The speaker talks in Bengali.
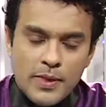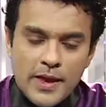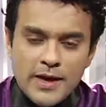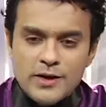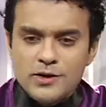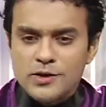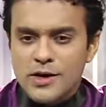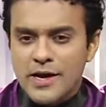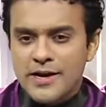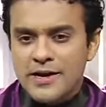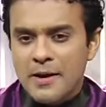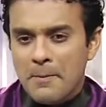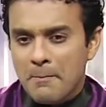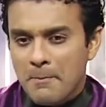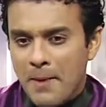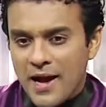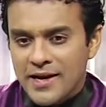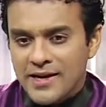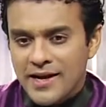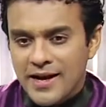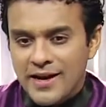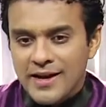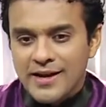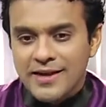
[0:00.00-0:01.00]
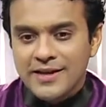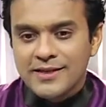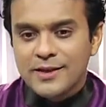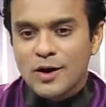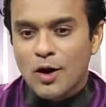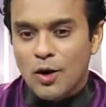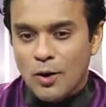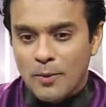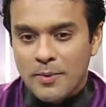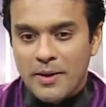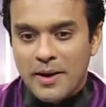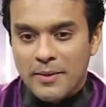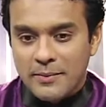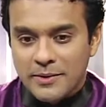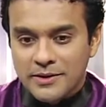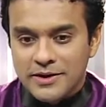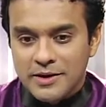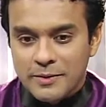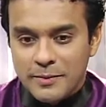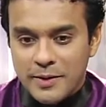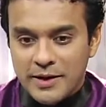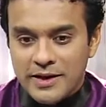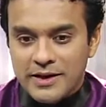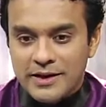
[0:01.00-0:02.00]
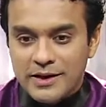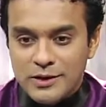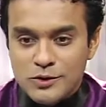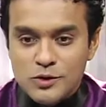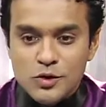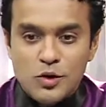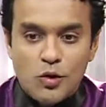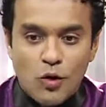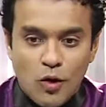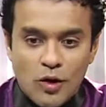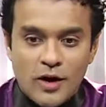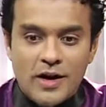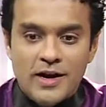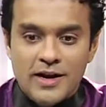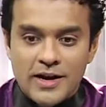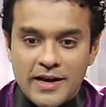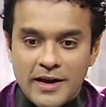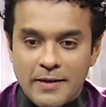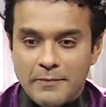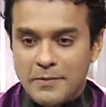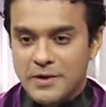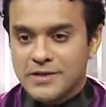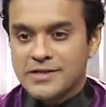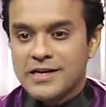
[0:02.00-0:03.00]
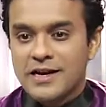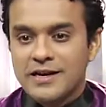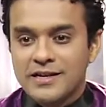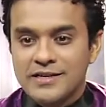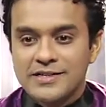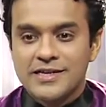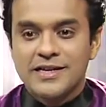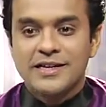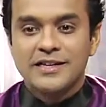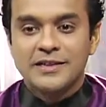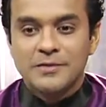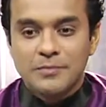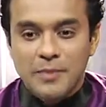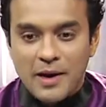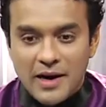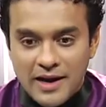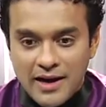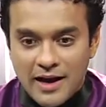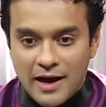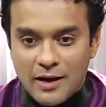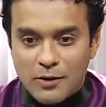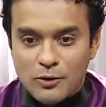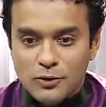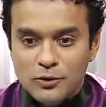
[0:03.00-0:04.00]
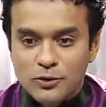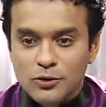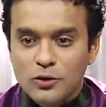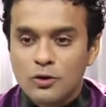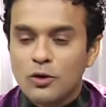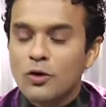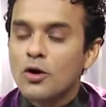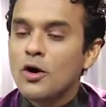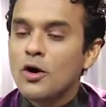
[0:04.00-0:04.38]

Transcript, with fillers: এই এটা মানিয়ে নিতে হবে আমাদের মানে কিছু করার নেই আমরা জানি যে ঈদ মানে আনন্দ